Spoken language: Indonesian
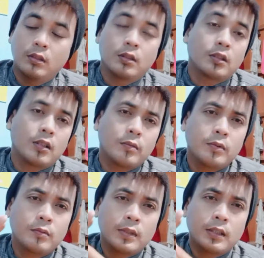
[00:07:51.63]
tekan
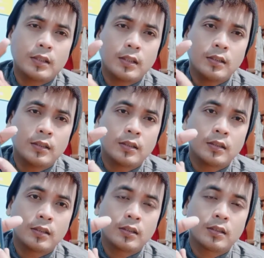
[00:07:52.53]
volume atas
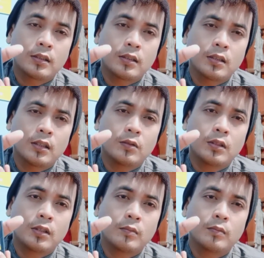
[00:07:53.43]
lalu
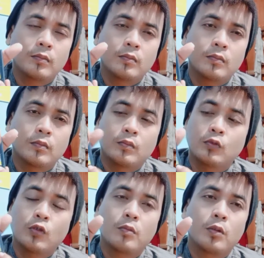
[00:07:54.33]
tekan
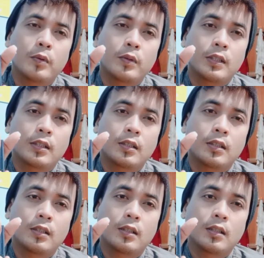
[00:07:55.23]
tombol power
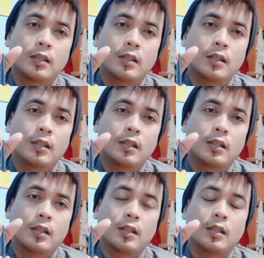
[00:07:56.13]

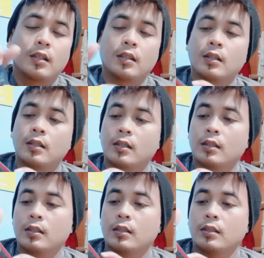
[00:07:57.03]
nah,
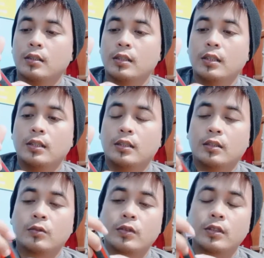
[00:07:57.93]
dia
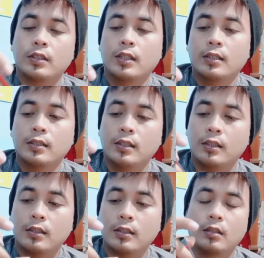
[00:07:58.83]
terkunci guys ya
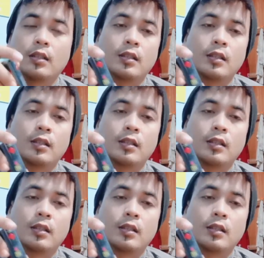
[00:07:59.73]
nah,